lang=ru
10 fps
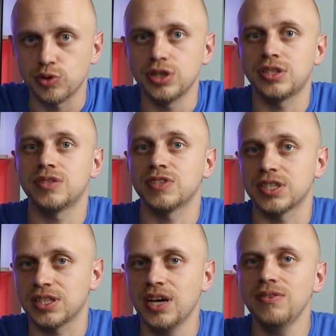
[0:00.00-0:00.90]
то есть в
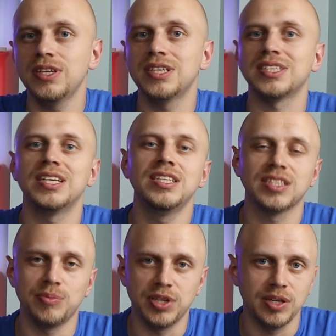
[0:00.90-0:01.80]
составе есть
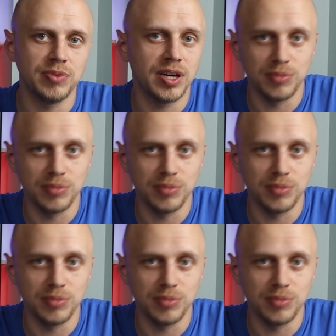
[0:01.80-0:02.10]
незаменимые